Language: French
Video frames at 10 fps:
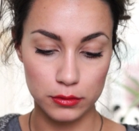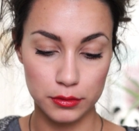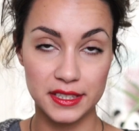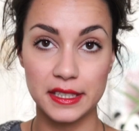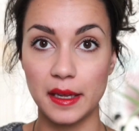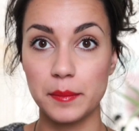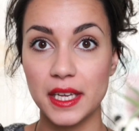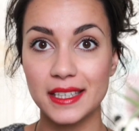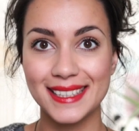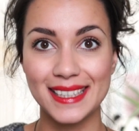euh, c'est un
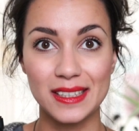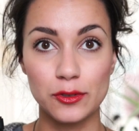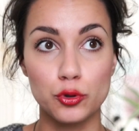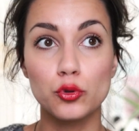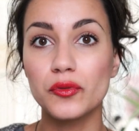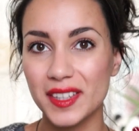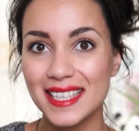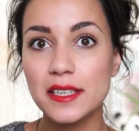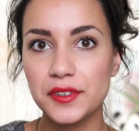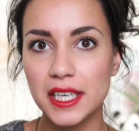miel qui que je trouve
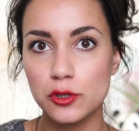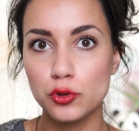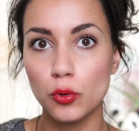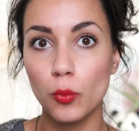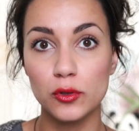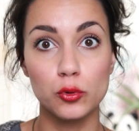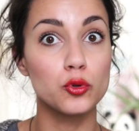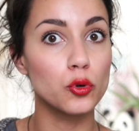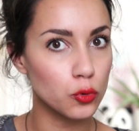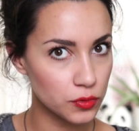très efficace sur moi, donc
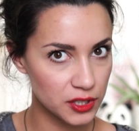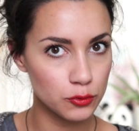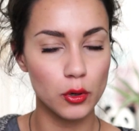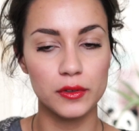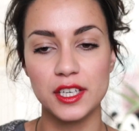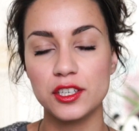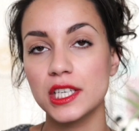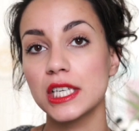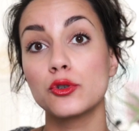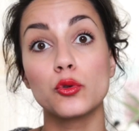je continue à en
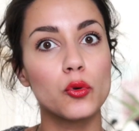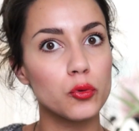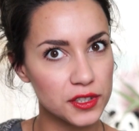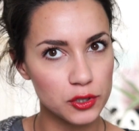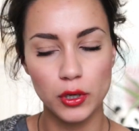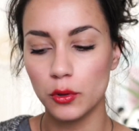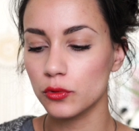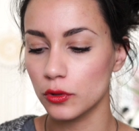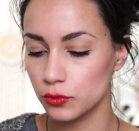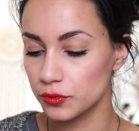acheter, je continue à
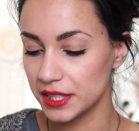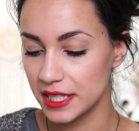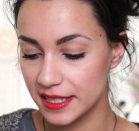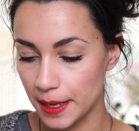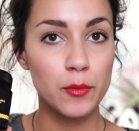en utiliser.